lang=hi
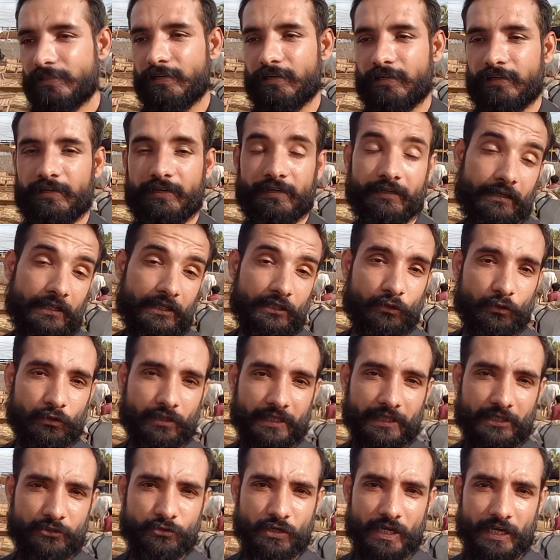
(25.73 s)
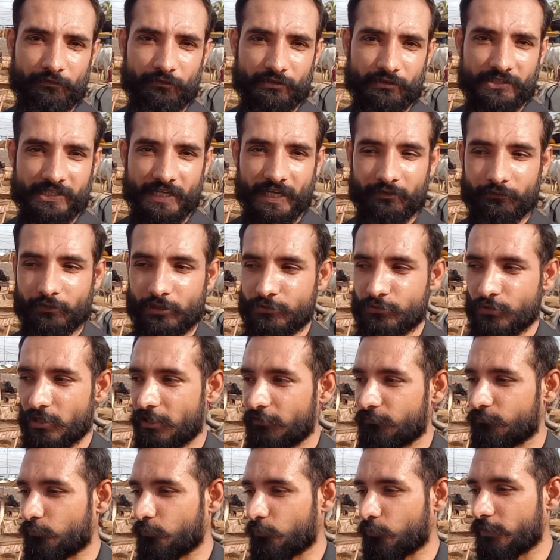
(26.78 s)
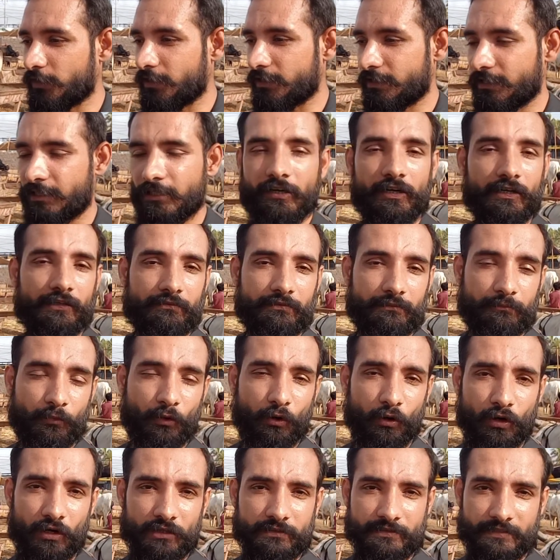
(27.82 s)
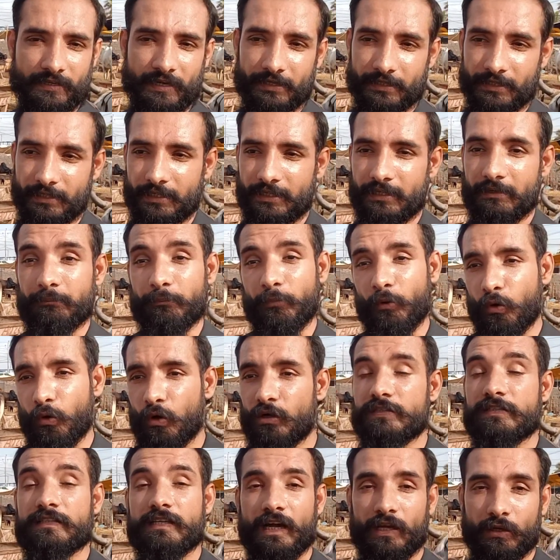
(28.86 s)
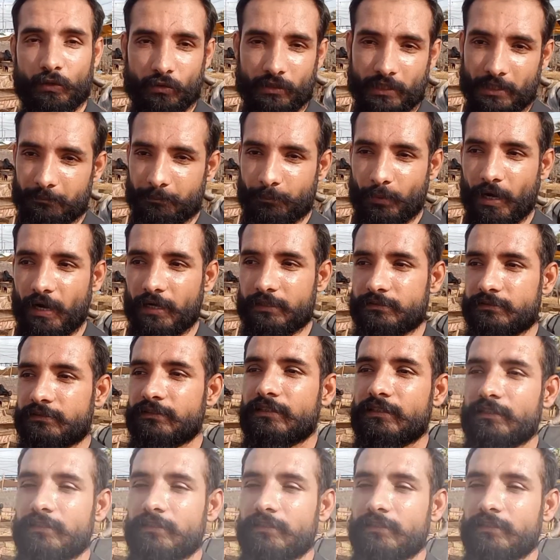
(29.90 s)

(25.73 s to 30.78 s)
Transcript: रेटो टू रेट जो है वो जानवर जो है वो लिए और बहुत सारे बहुत सालों के बाद